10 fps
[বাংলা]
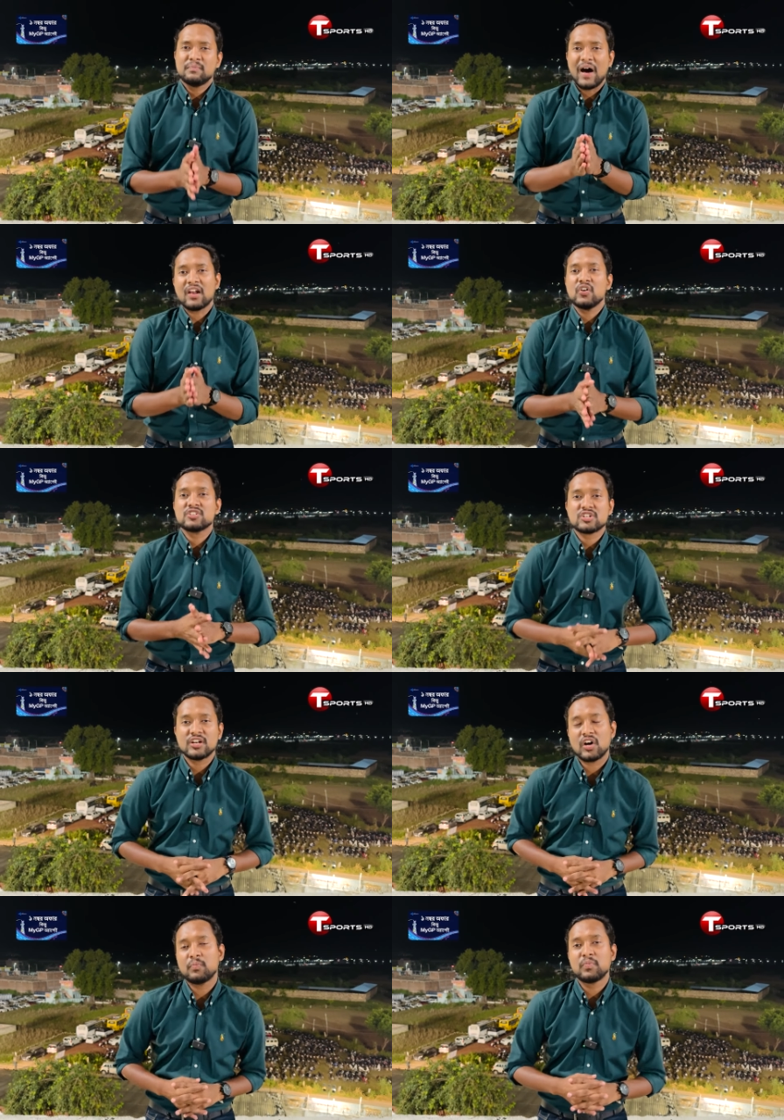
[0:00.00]
ভালো হয়েছে
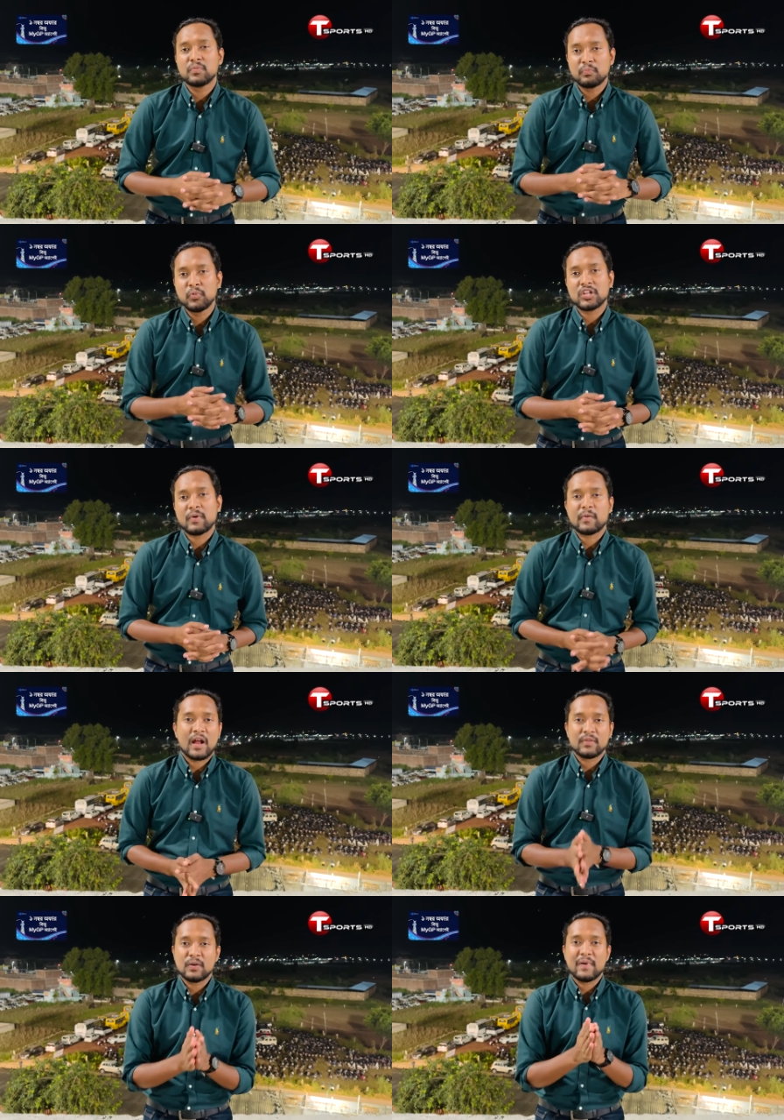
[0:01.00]
সেটাও বলতে পারবেন
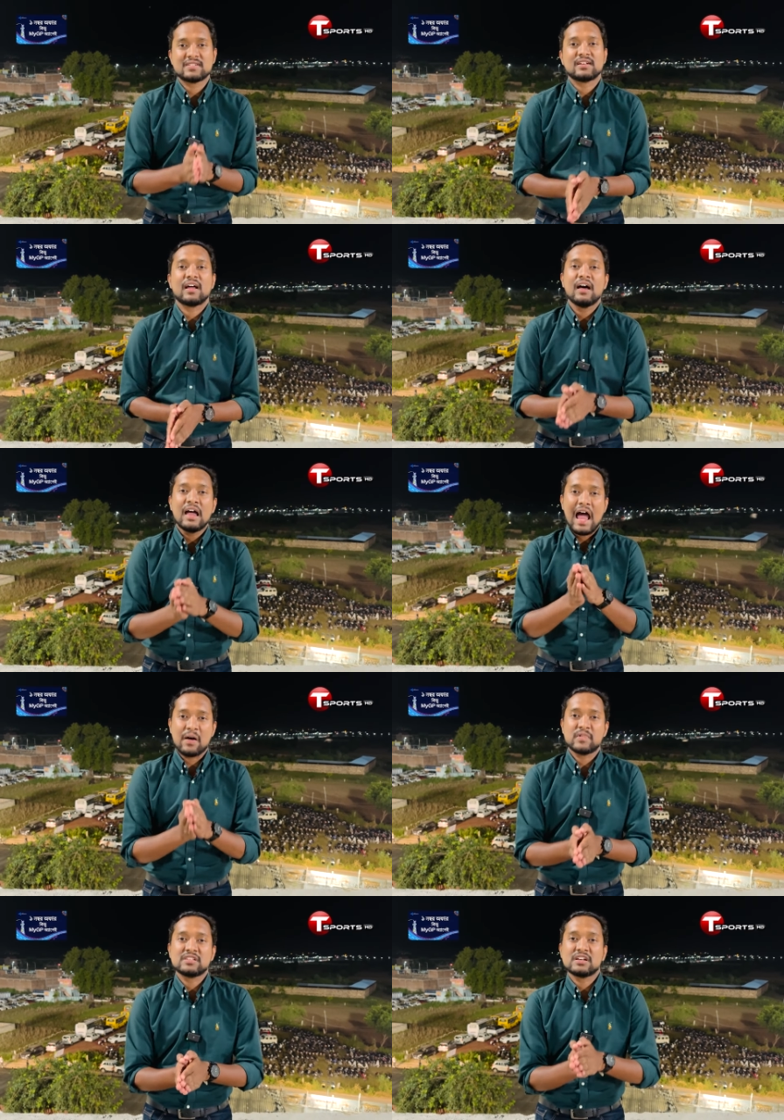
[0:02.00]
আমাদের পেসাররা
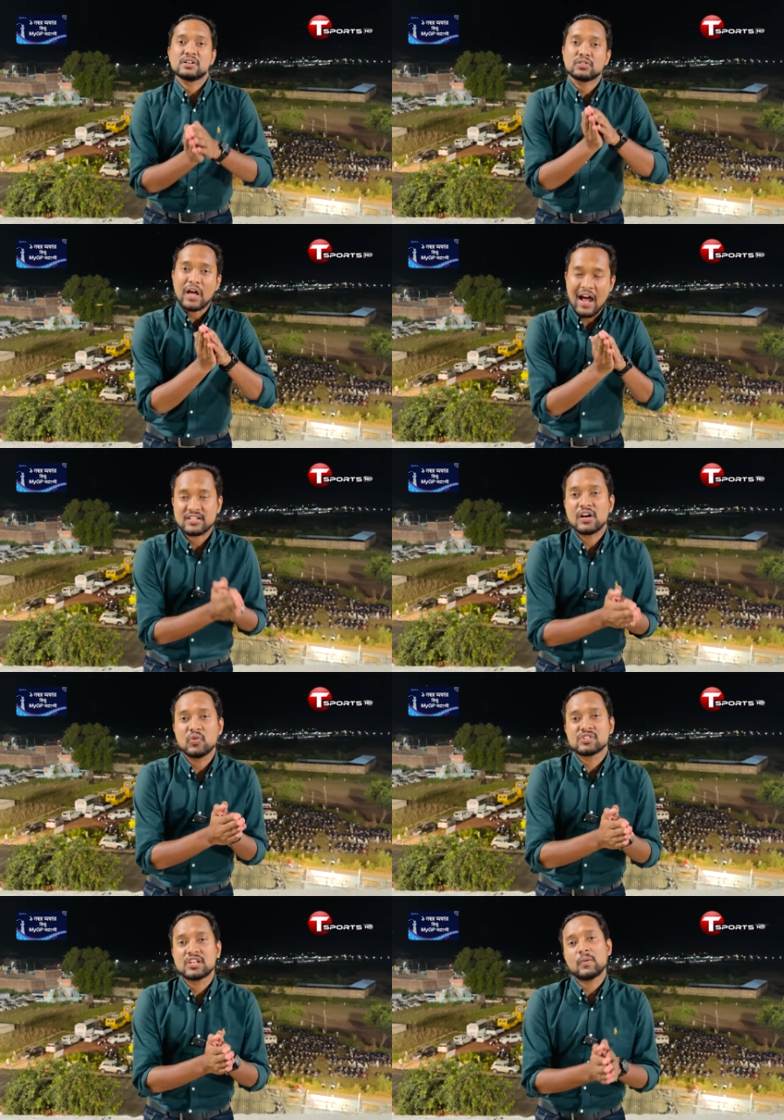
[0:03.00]
আমরা যে আশা
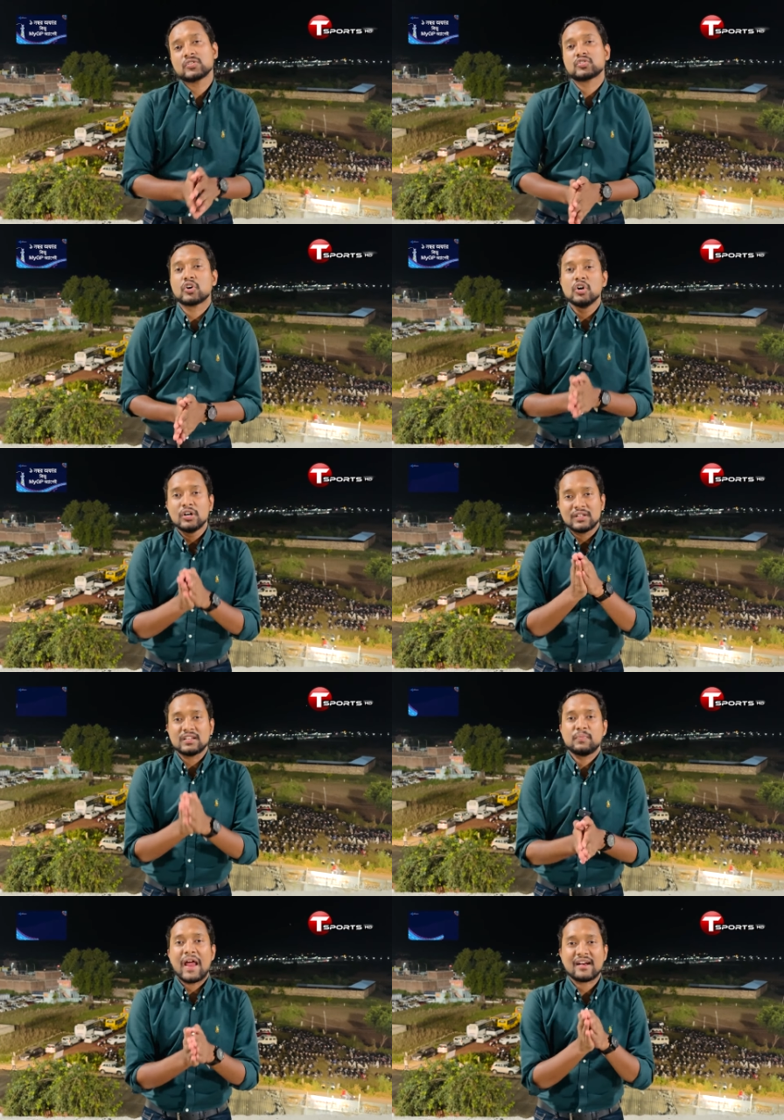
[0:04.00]
করেছিলাম অন্তত
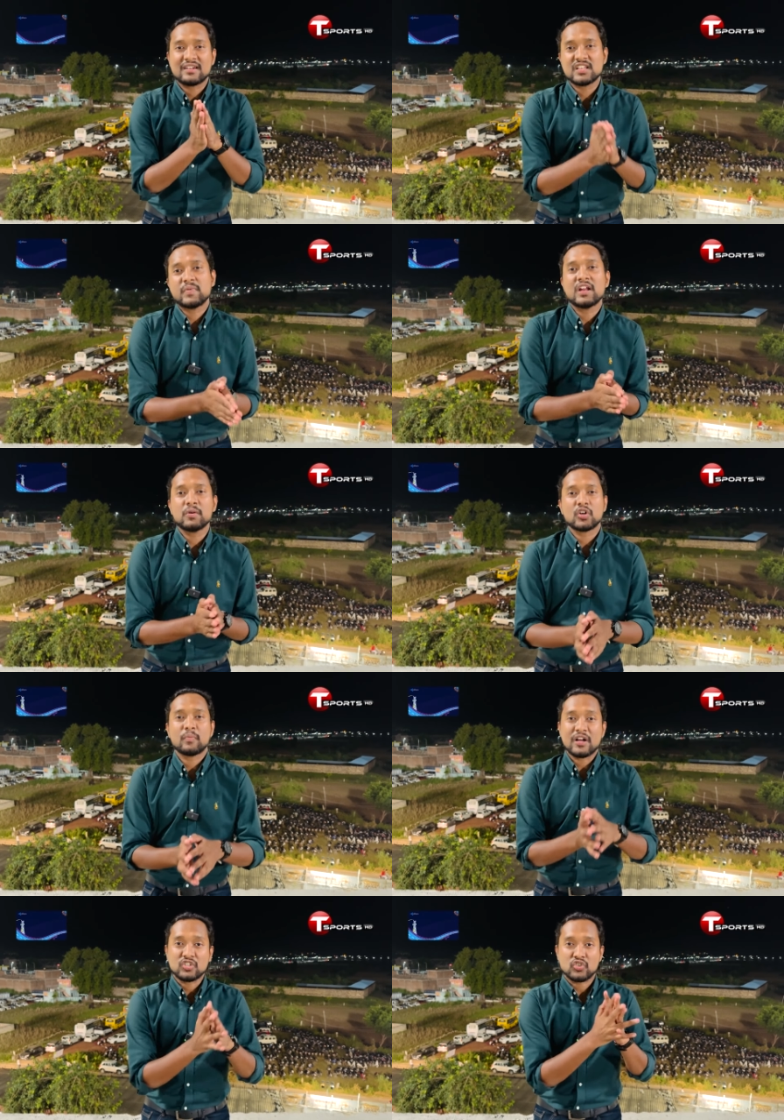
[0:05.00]
তাদের প্র্যাকটিস বা নিবেদন
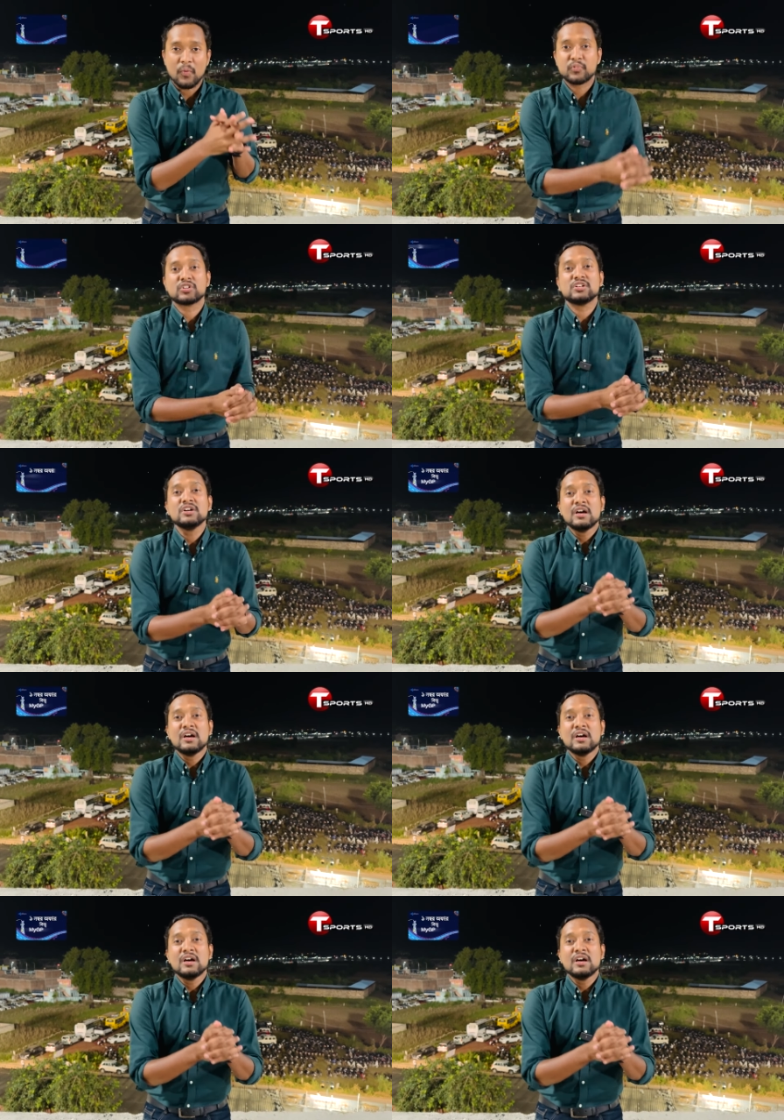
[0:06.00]
বা সম্প্রতি